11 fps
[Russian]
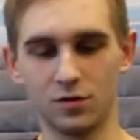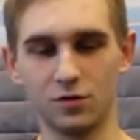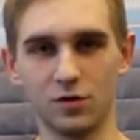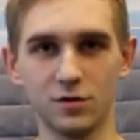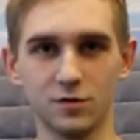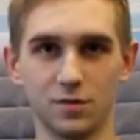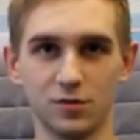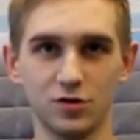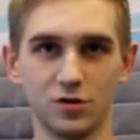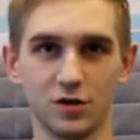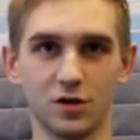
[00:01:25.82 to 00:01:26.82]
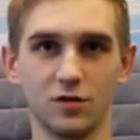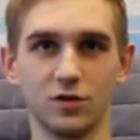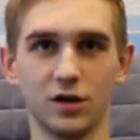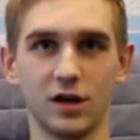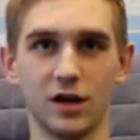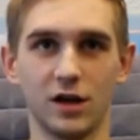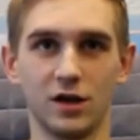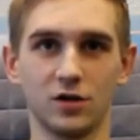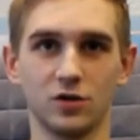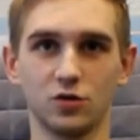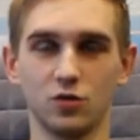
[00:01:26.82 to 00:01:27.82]
И у вас получится вот
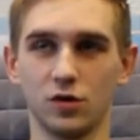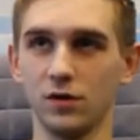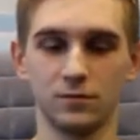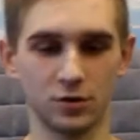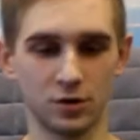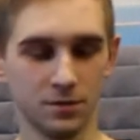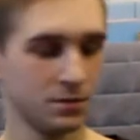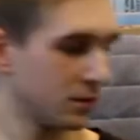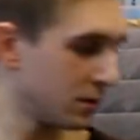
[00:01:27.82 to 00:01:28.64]
такая штука. Все.